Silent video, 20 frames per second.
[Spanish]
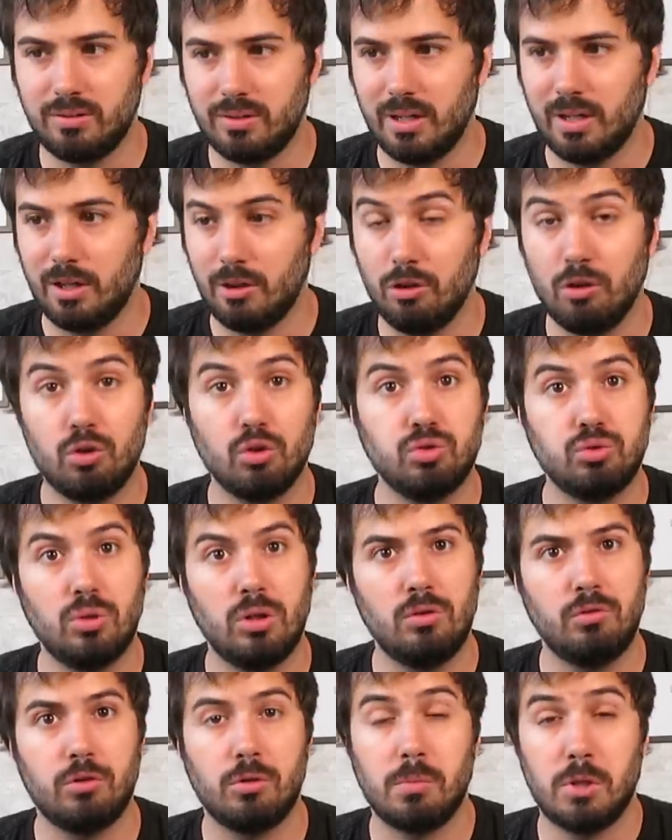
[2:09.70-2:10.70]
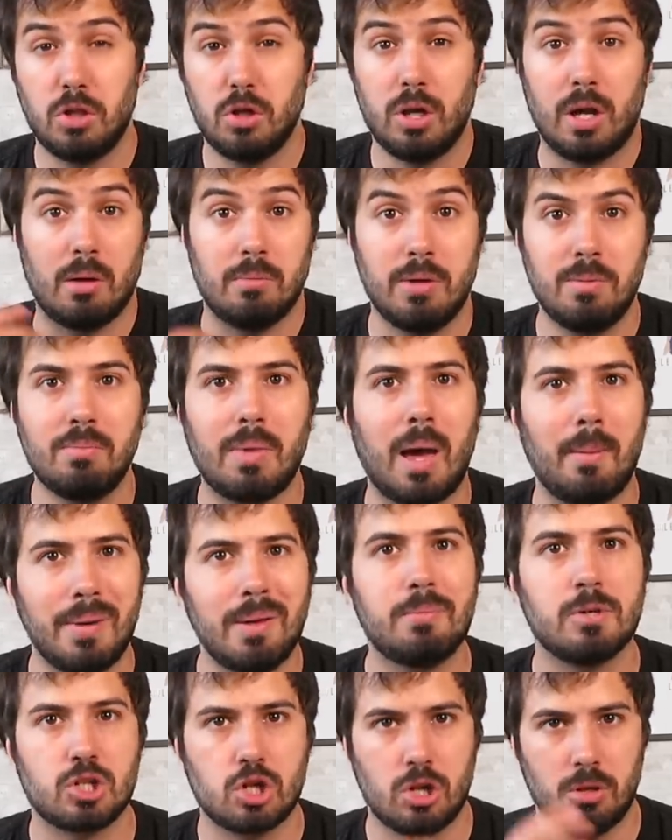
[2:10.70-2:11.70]
se leyó incluso una información que a mí, a
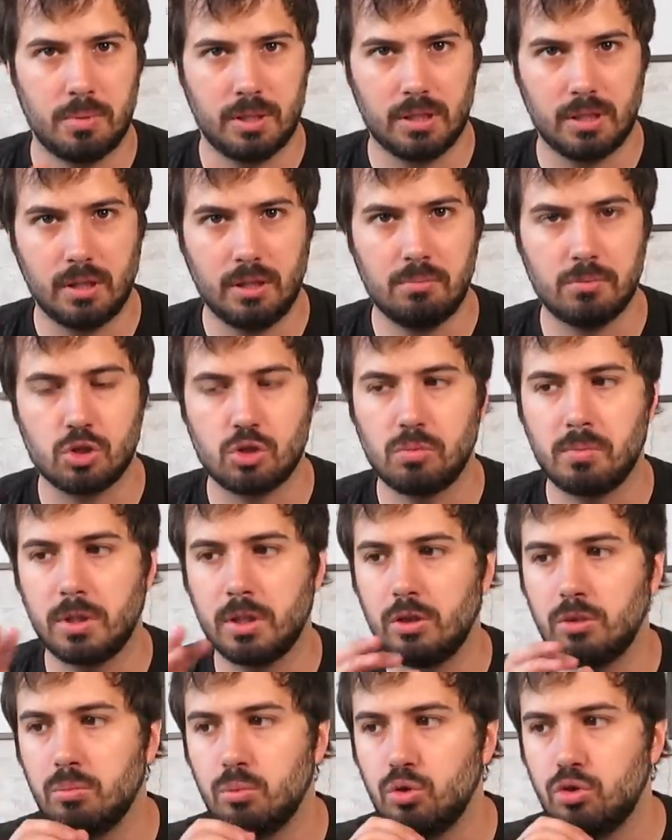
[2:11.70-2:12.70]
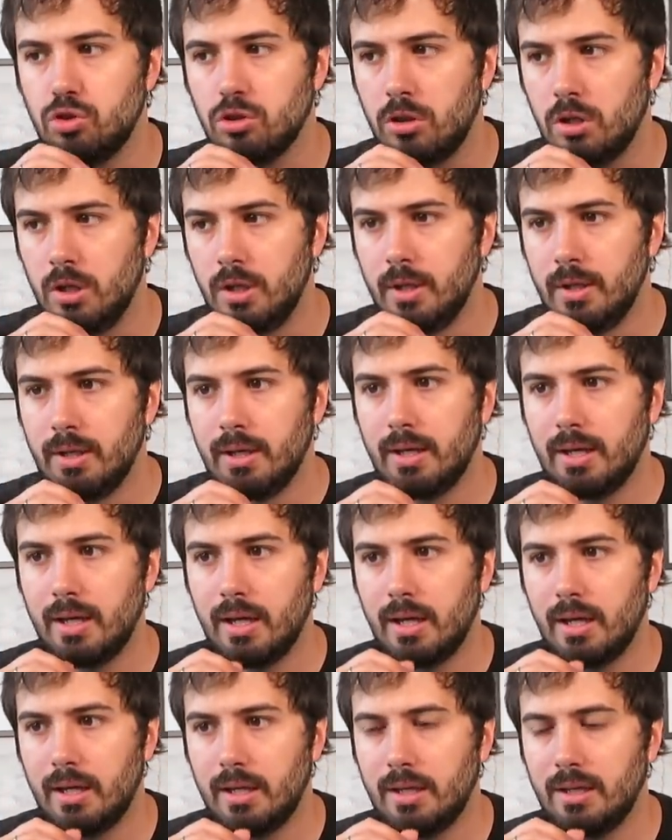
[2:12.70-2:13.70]
mí personalmente ¿eh? me sorprendió mucho,
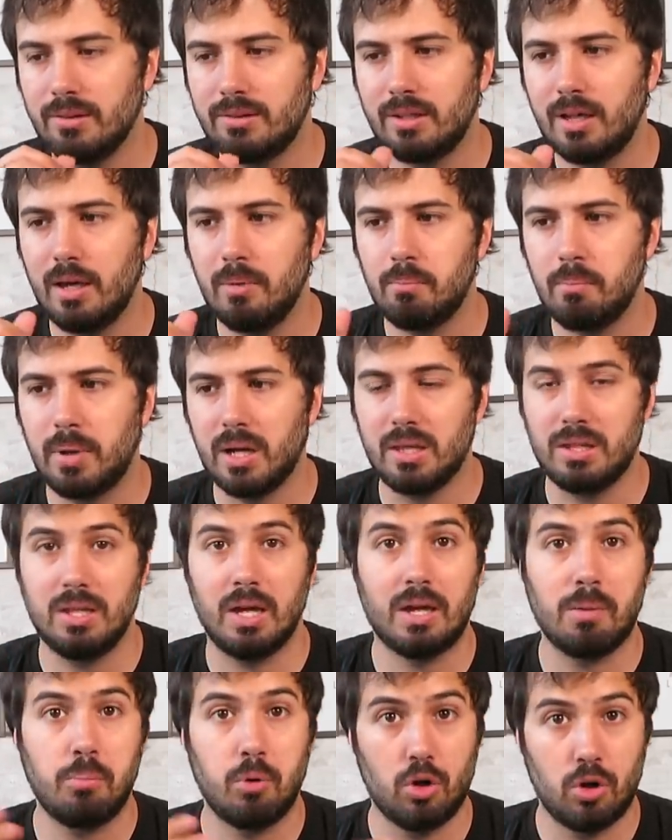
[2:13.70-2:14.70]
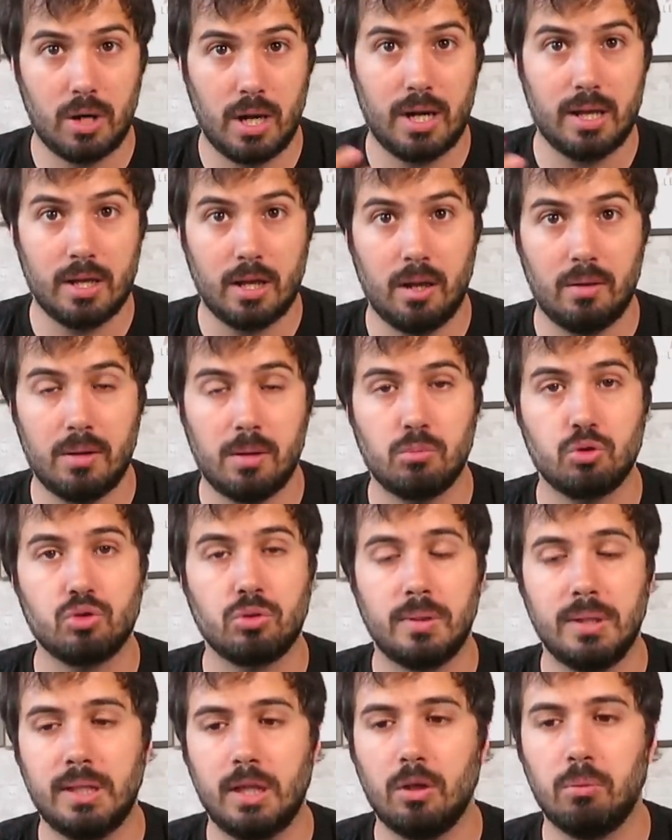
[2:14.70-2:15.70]
eh, y es que parecía que Polonara, ya lo habíamos
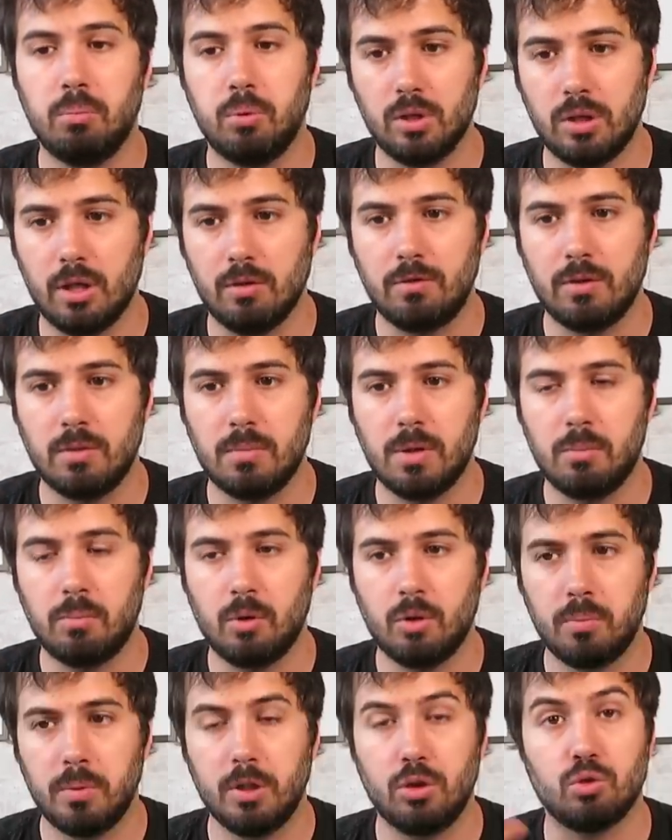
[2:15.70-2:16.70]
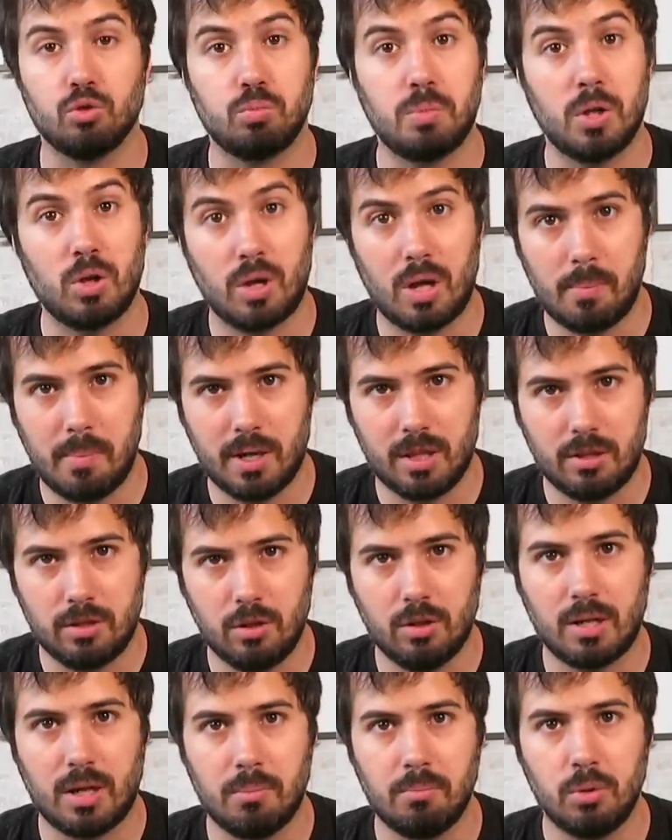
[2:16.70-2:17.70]
comentado, podía firmar por Virtus, pero que
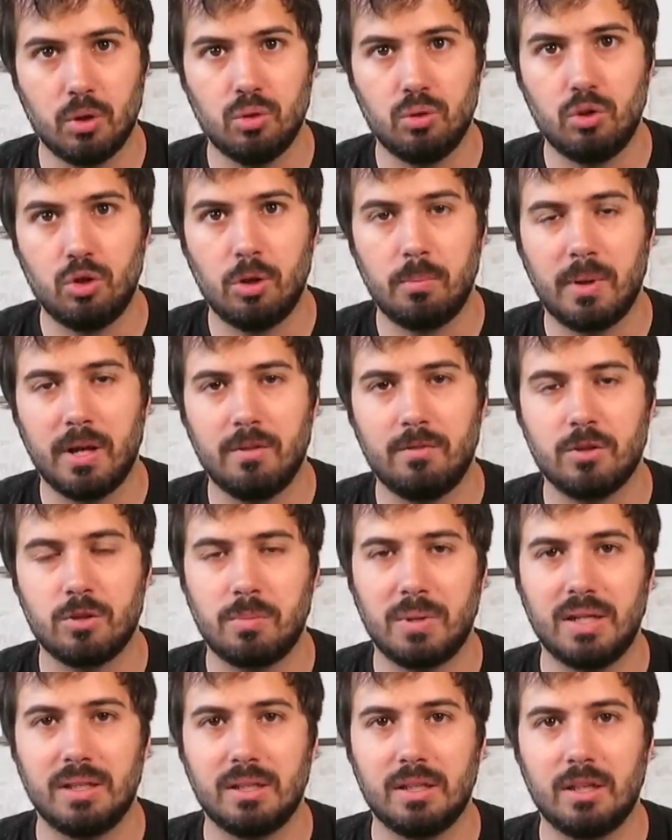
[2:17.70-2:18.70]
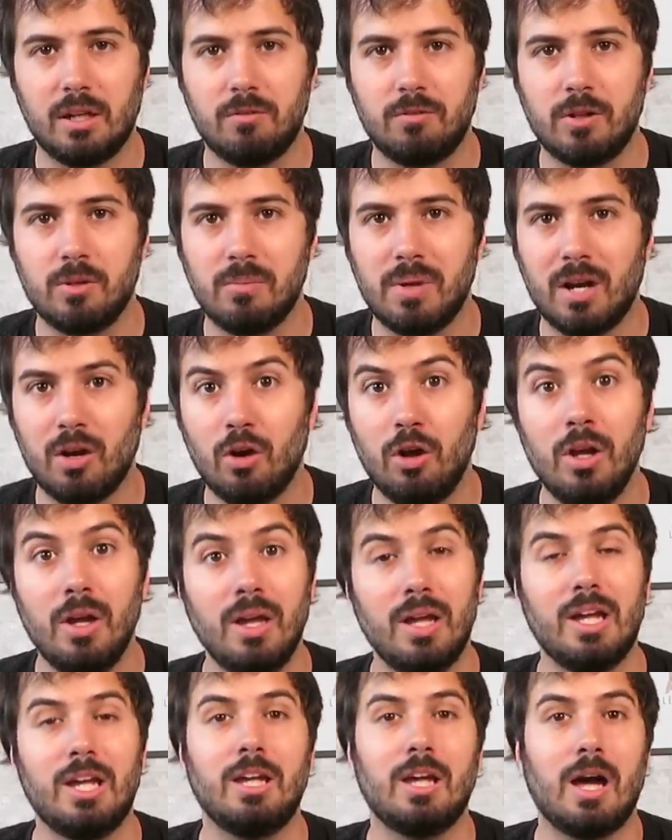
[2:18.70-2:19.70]
apareció el campeón de Europa EFES para intentar firmarlo,
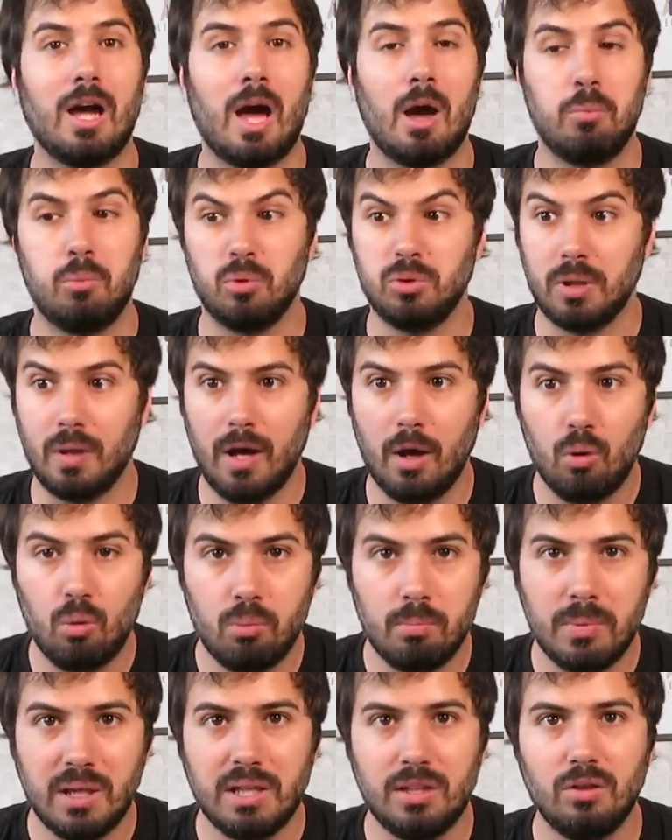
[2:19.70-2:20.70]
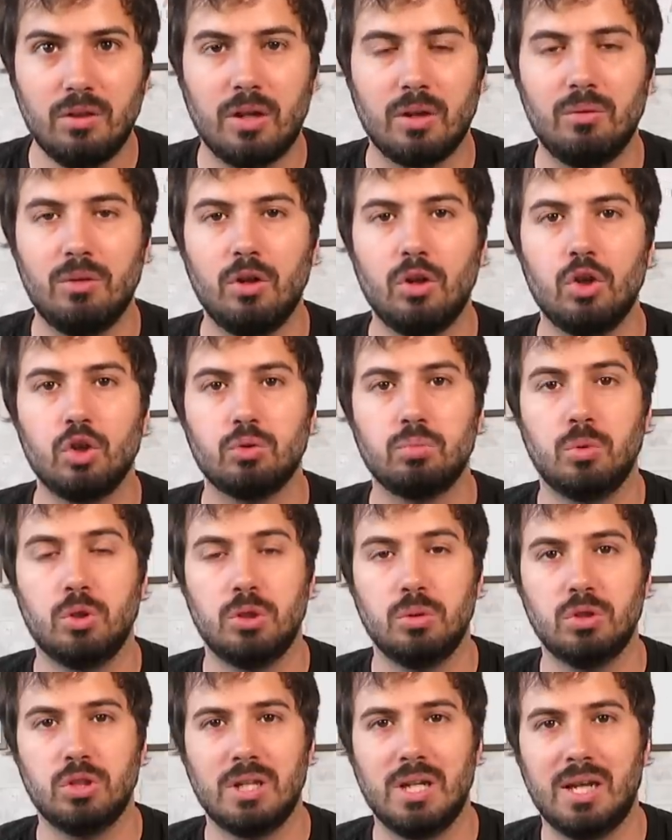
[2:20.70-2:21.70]
y apuntaba algún medio que uno de los
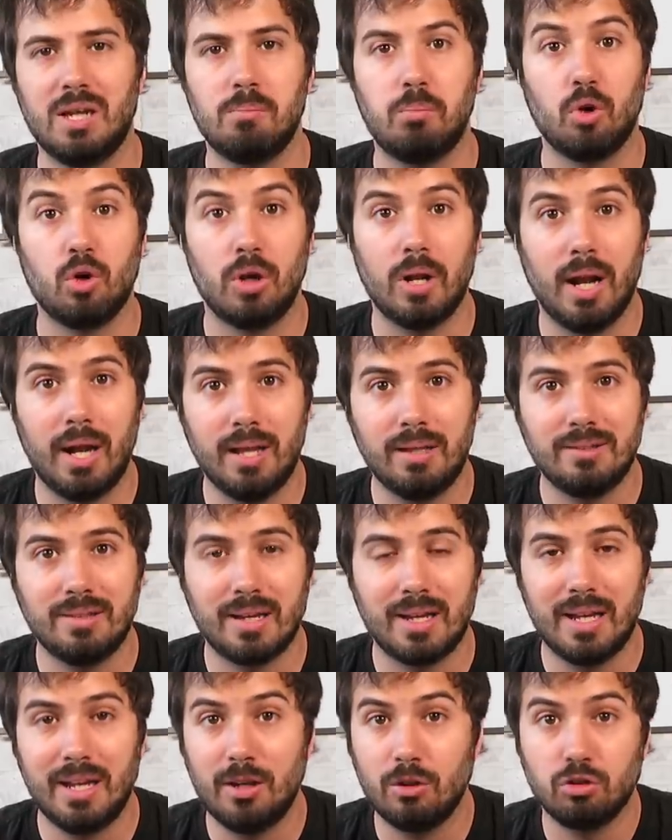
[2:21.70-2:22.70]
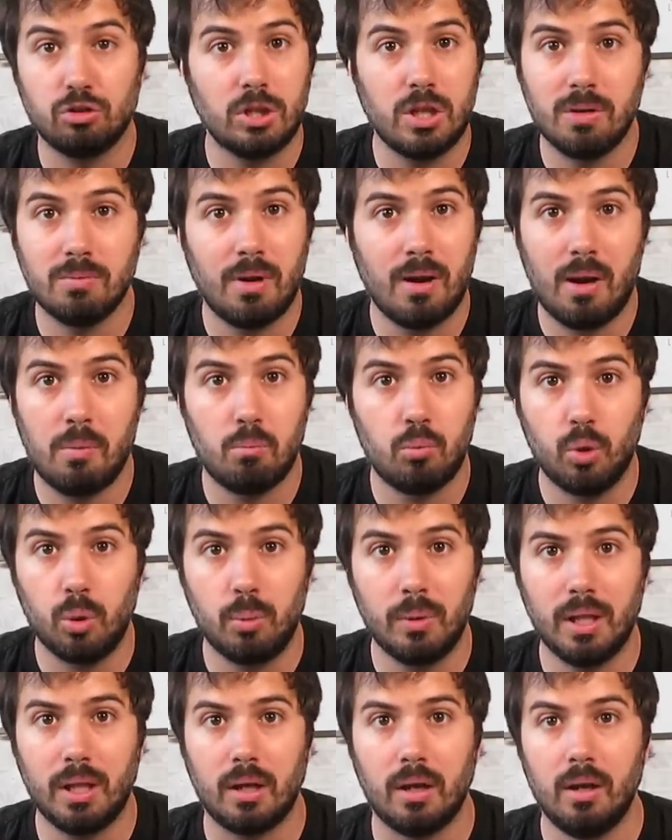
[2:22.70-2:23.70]
motivos era que Polonara y Senghelia no se llevaban muy
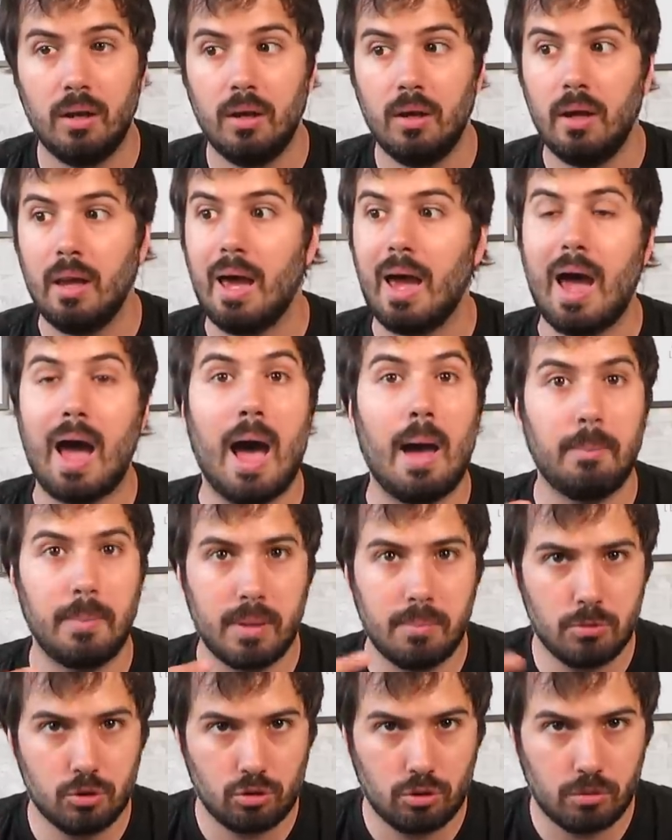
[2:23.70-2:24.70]
bien. A mí me